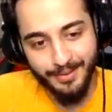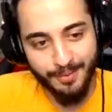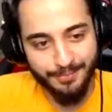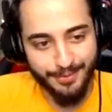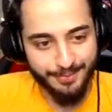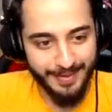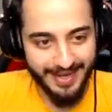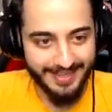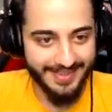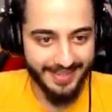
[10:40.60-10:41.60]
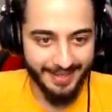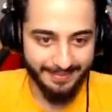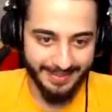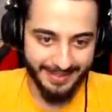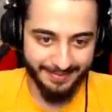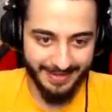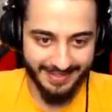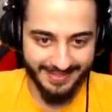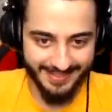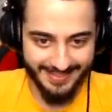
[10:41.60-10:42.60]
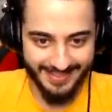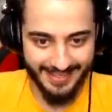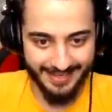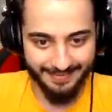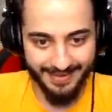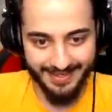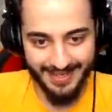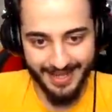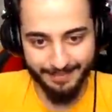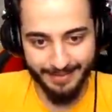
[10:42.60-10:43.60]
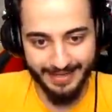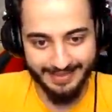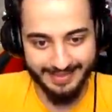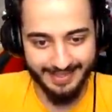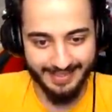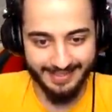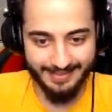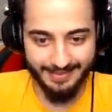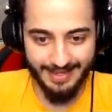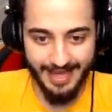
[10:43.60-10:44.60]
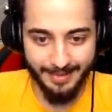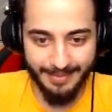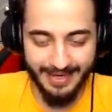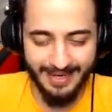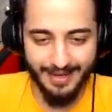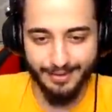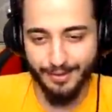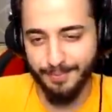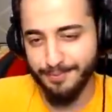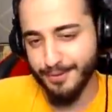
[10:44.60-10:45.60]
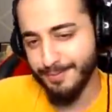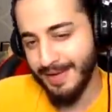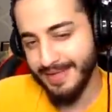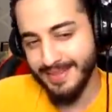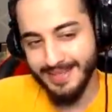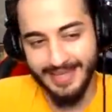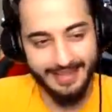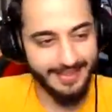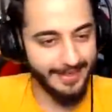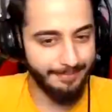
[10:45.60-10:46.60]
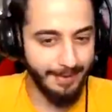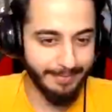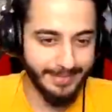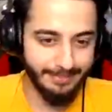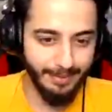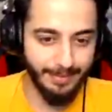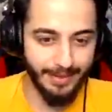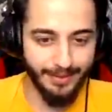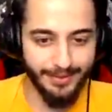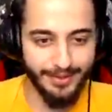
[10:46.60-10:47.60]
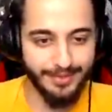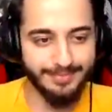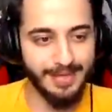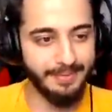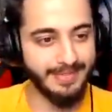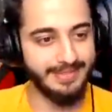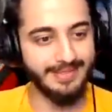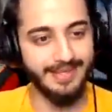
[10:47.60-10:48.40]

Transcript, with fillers: drop tutmayan da ne bileyim artık ya. Vallahi arbelette Arbeletle drop tutmayan da kendini PUBG Mobile oynuyorum demesin